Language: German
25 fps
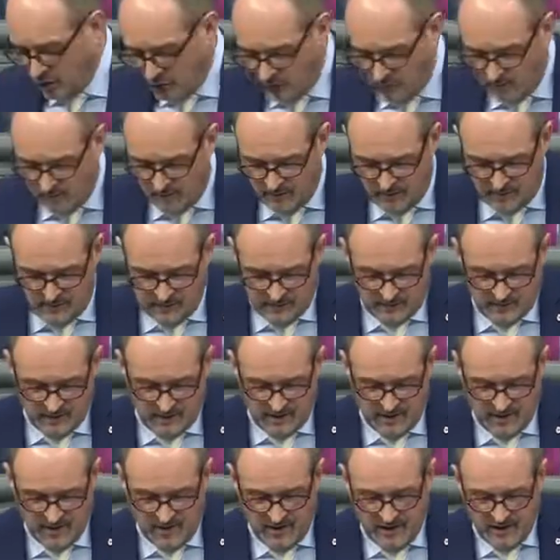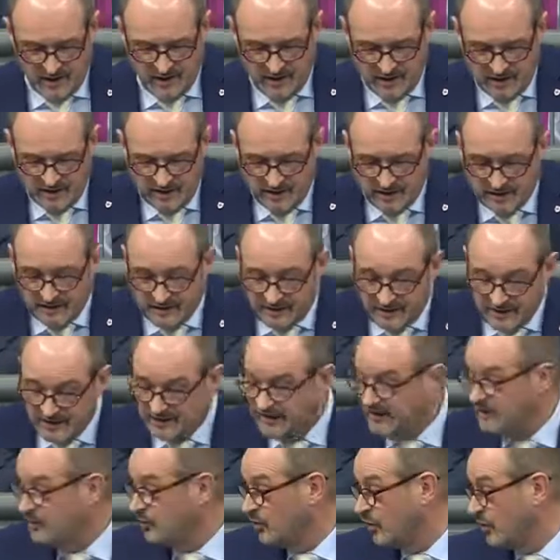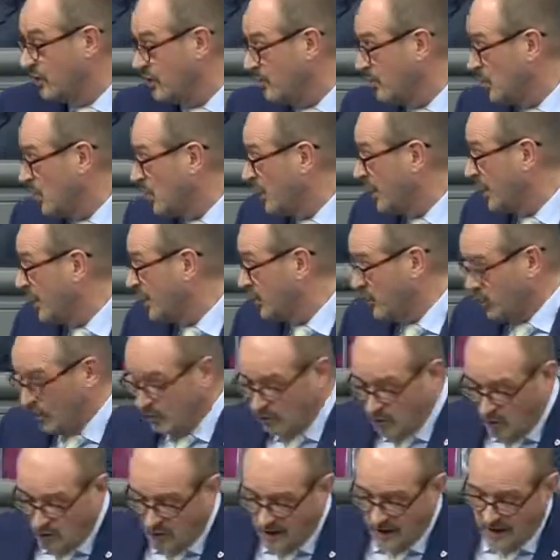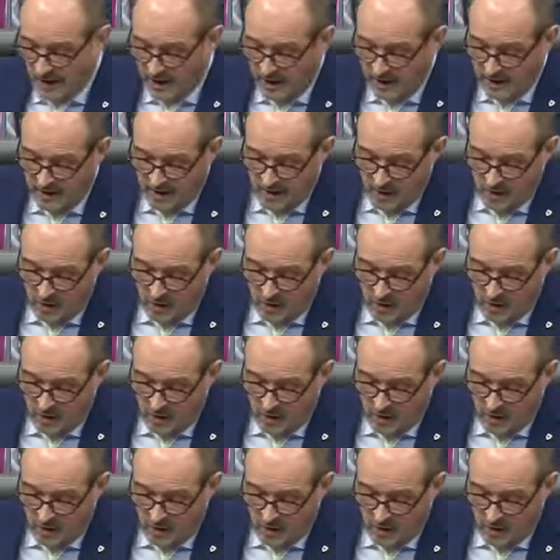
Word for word: dumm. Sie sind für die Bürgerinnen und Bürger